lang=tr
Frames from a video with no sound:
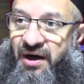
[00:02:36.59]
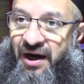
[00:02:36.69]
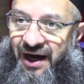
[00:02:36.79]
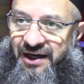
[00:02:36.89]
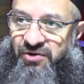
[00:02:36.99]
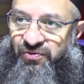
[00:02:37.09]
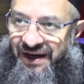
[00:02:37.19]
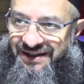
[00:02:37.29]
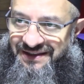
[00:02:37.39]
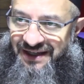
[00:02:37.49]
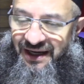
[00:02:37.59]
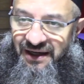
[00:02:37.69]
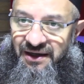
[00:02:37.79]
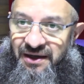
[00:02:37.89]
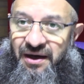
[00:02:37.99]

Hak varsa